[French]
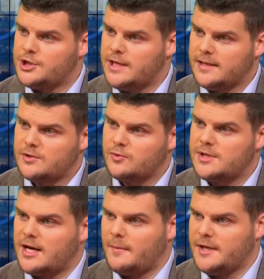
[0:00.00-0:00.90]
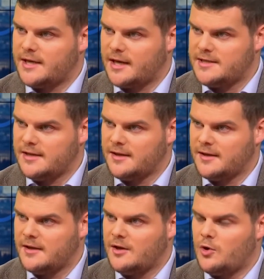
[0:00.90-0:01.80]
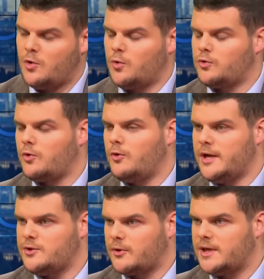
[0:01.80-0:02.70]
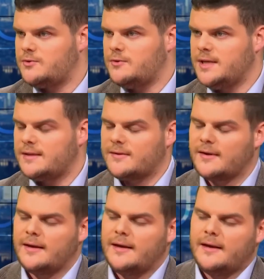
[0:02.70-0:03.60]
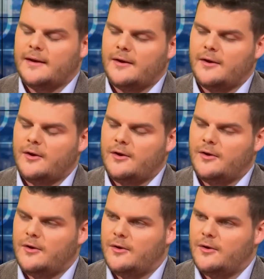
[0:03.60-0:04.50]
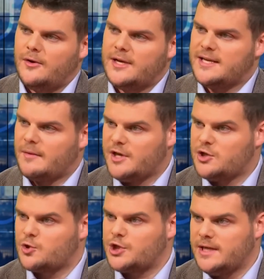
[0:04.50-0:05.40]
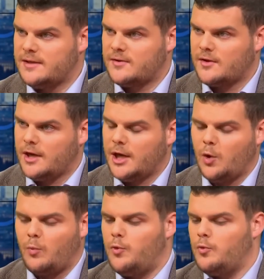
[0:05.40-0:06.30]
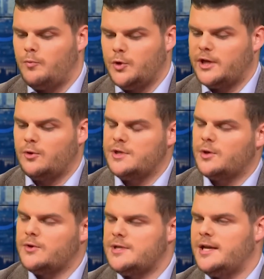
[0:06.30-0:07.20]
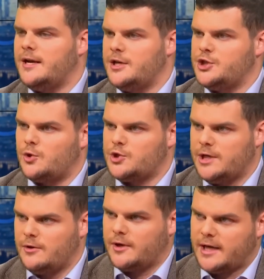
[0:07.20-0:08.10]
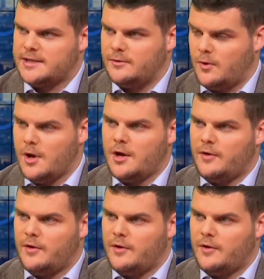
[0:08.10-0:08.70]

chiite soutient l'Arménie chrétienne contre la Turquie sunnite, l'Azerbaïdjan chiite et on peut peut-être le dire aussi la, Géorgie chrétienne.